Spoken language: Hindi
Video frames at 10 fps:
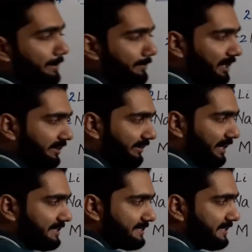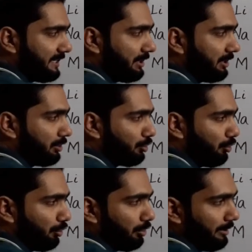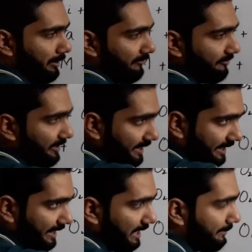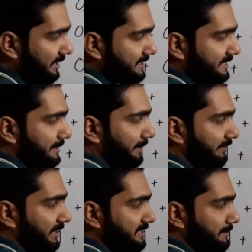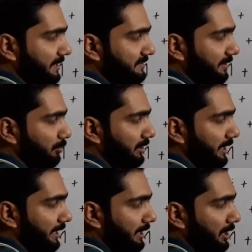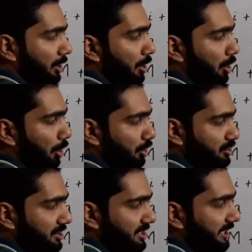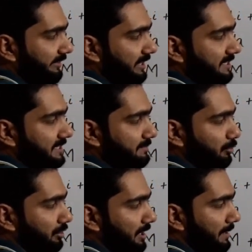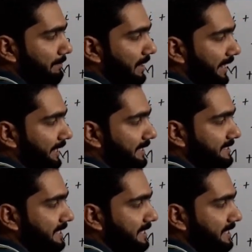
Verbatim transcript: एम की वैलेंसी तो वन के एलिमेंट में सबकी वैलेंसी प्लस वन होती है ऑक्सीजन की वैलेंसी इसमें होती है माइनस